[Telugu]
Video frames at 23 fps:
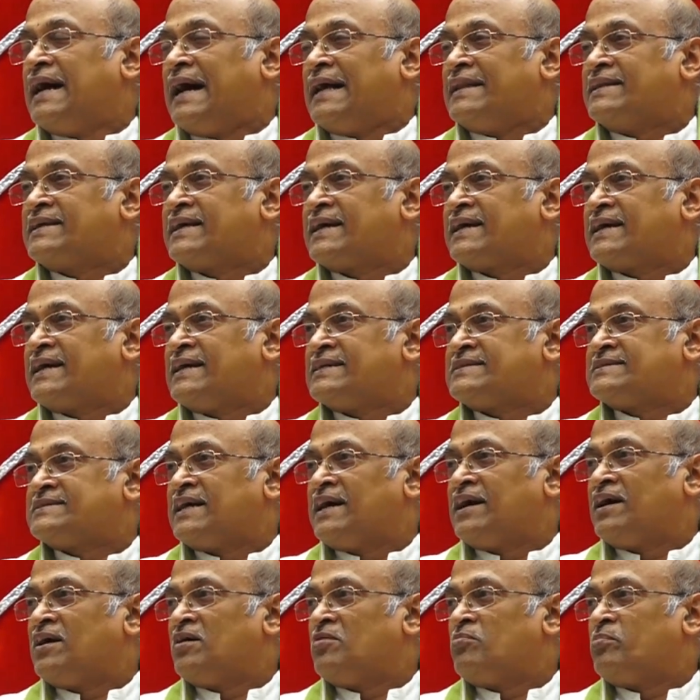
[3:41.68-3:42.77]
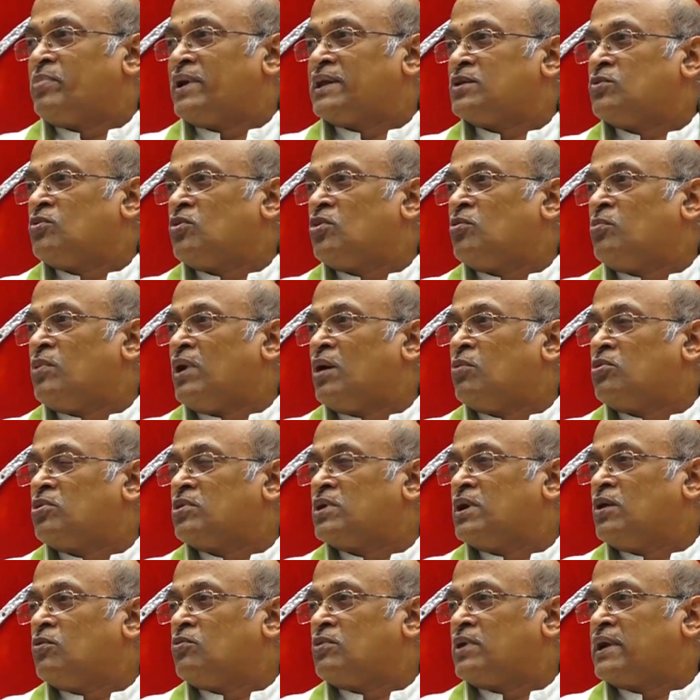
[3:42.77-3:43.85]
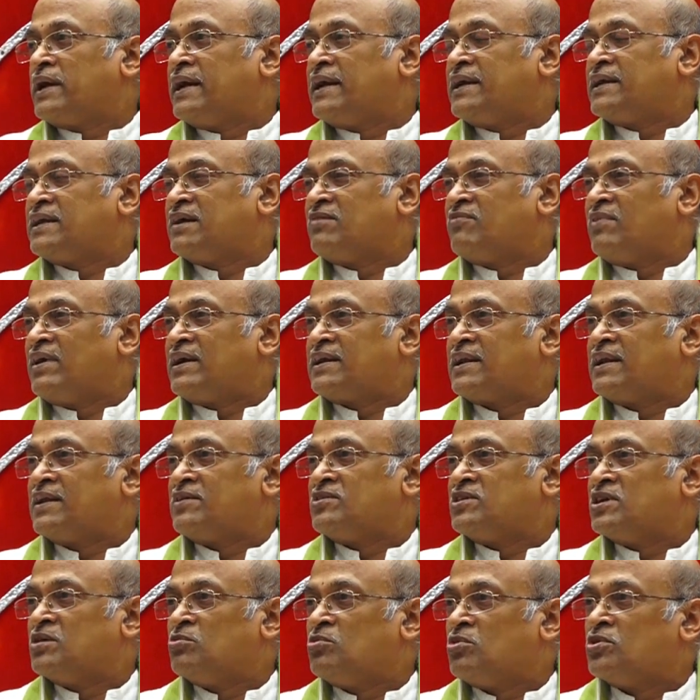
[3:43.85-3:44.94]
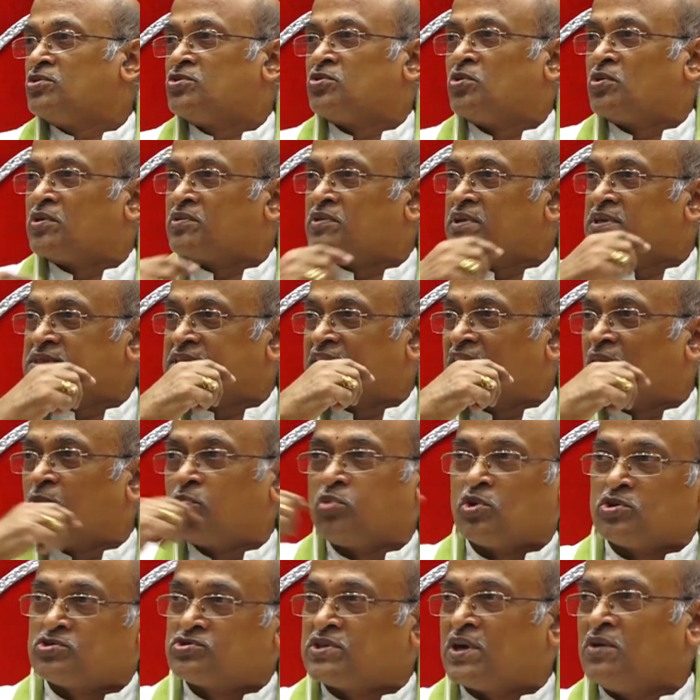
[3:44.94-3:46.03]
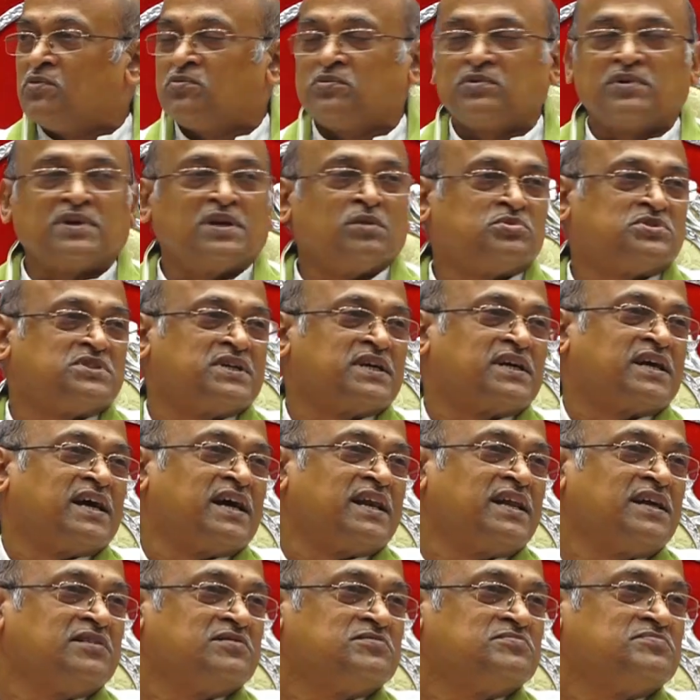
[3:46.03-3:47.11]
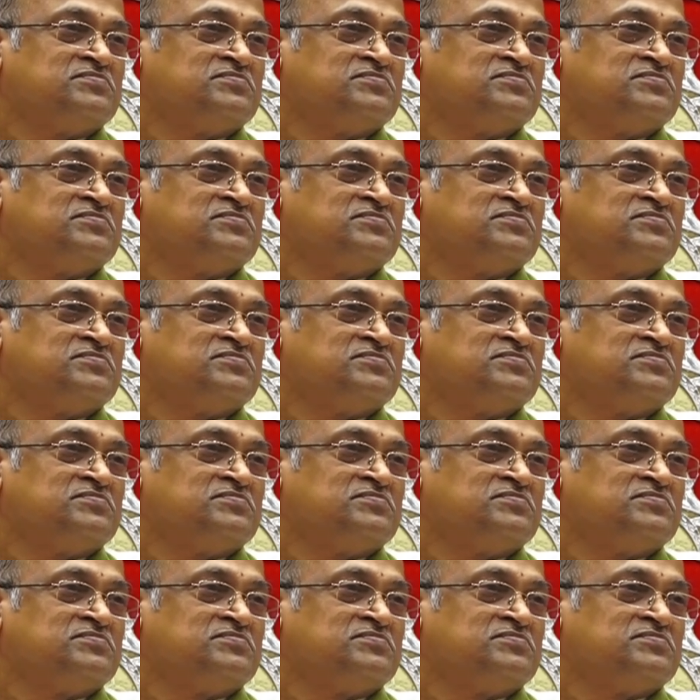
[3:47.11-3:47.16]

అందుకే కాస్త పెదవులు మామూలుగా ఉన్నాయంటే వెంటనే జేబులోంచి ఒకటి తీసి ఇలా పోస్తాం లిప్స్టిక్ అని